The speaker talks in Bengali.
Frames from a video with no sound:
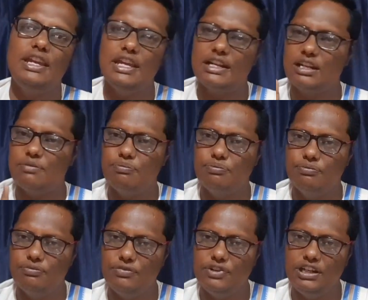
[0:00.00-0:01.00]
এই একটা
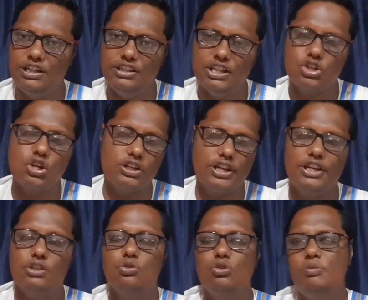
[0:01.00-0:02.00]
নির্দেশক
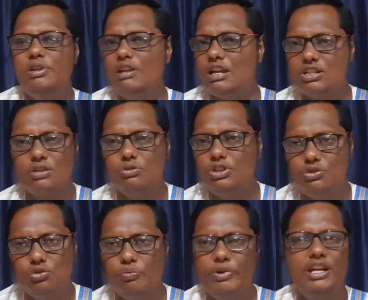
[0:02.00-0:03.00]
রেখে চলবেন আশা করি
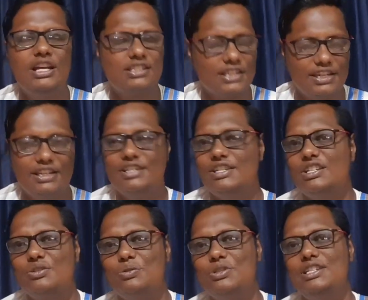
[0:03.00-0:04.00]
ঠুকবেন না আজকে এখানে
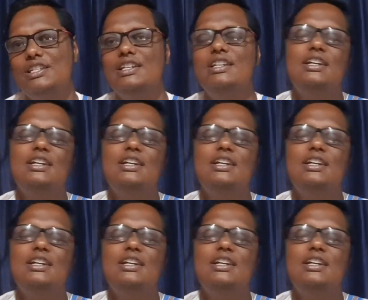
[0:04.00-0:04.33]
শেষ করছি